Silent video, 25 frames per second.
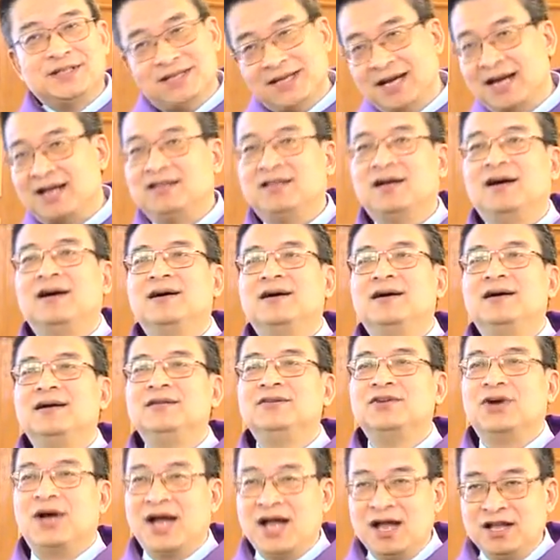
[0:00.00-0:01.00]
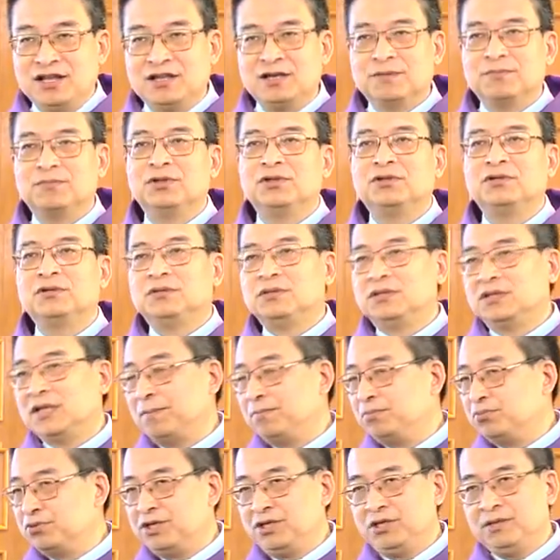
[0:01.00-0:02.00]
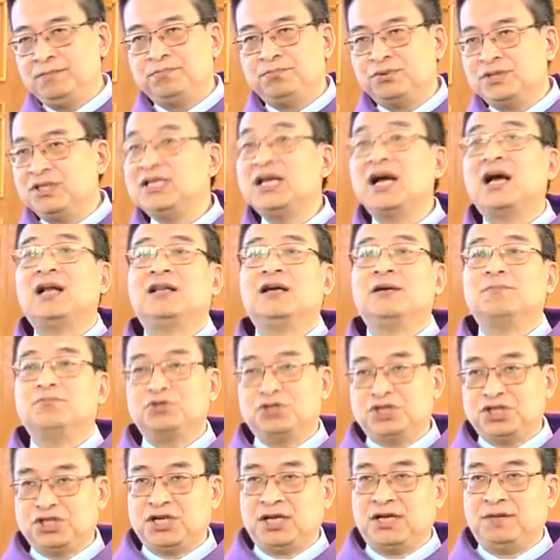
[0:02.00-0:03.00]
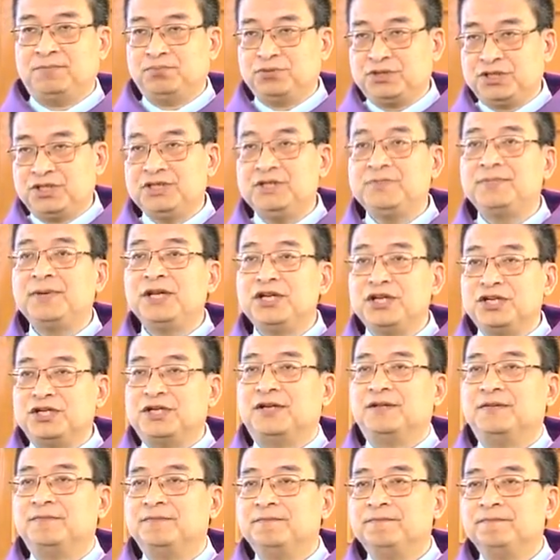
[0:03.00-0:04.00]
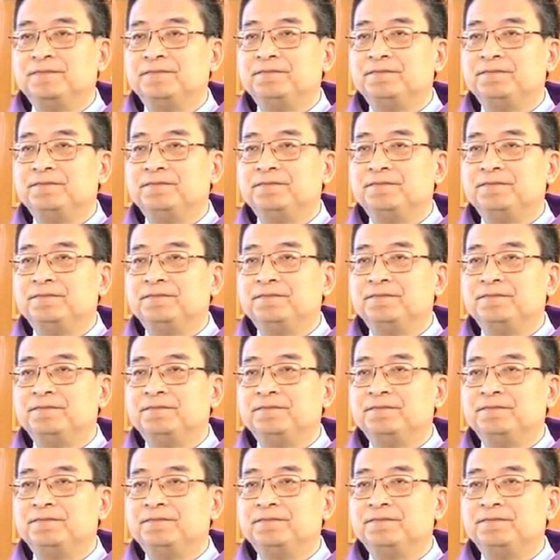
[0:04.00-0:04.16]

是亚当，叫 Adam， 就是他不是一不是亚当，不是人，不是一般的人，